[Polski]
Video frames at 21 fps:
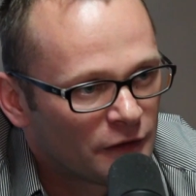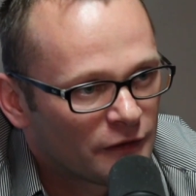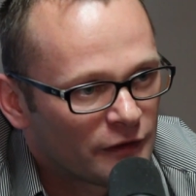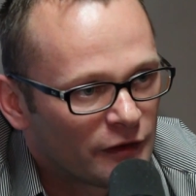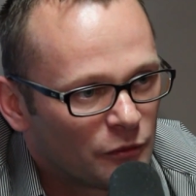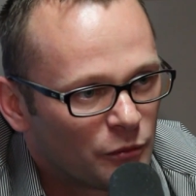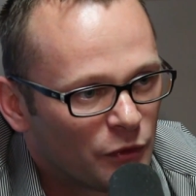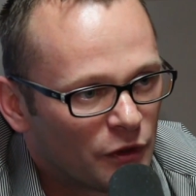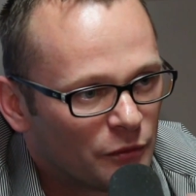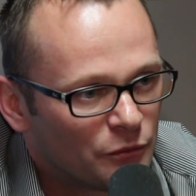
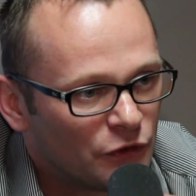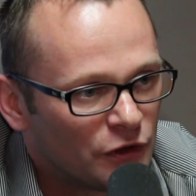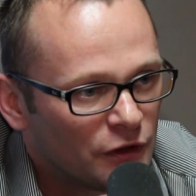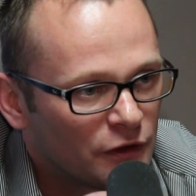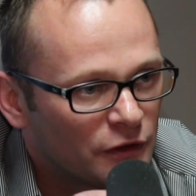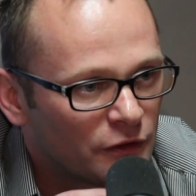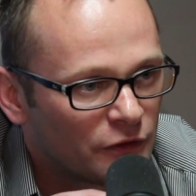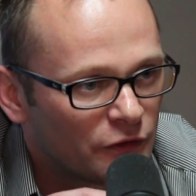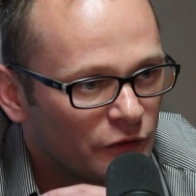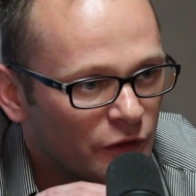stał
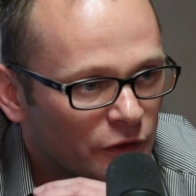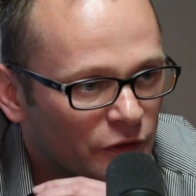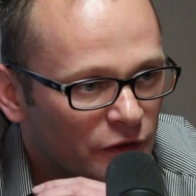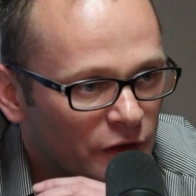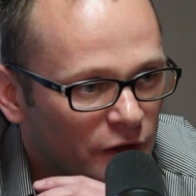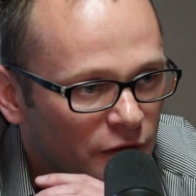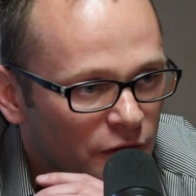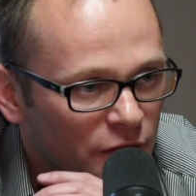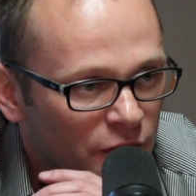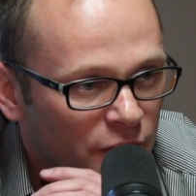pomnik
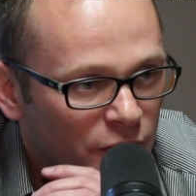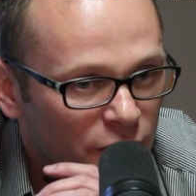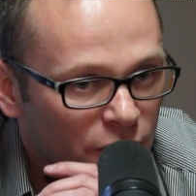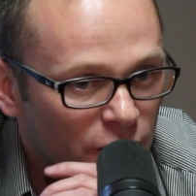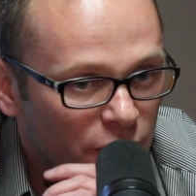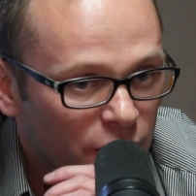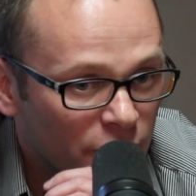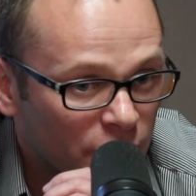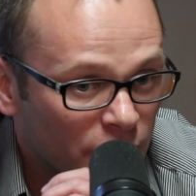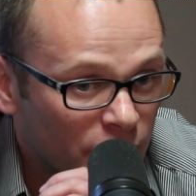związany
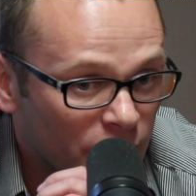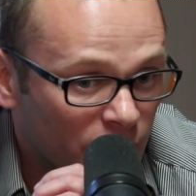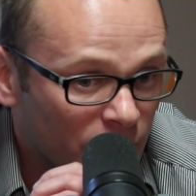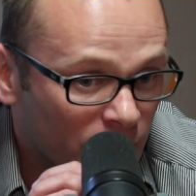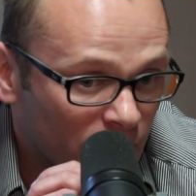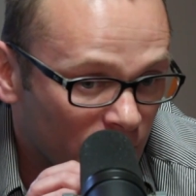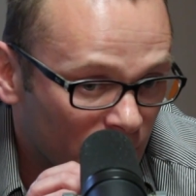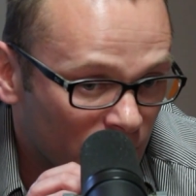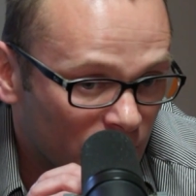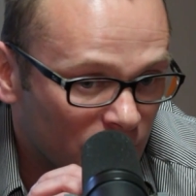e,
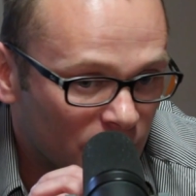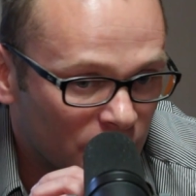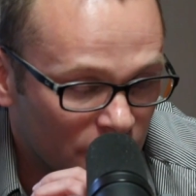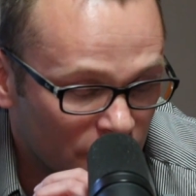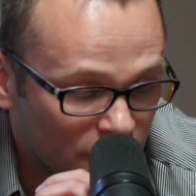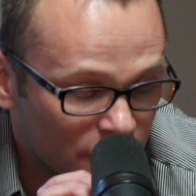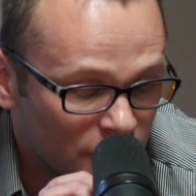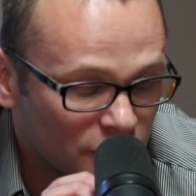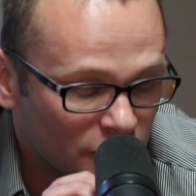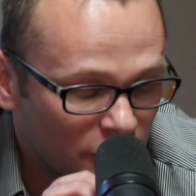z
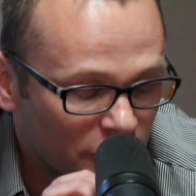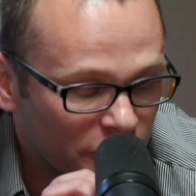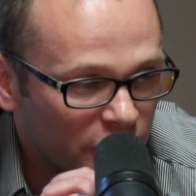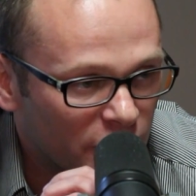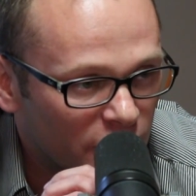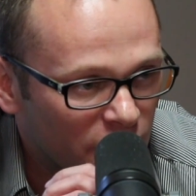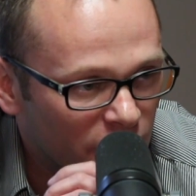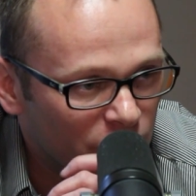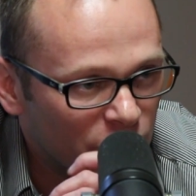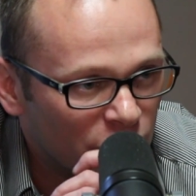
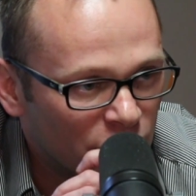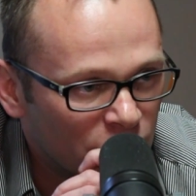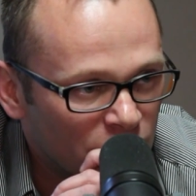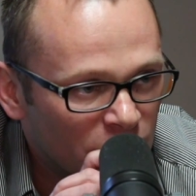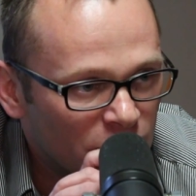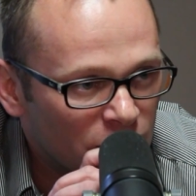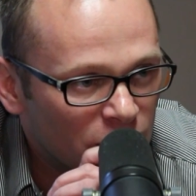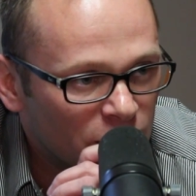ofiarami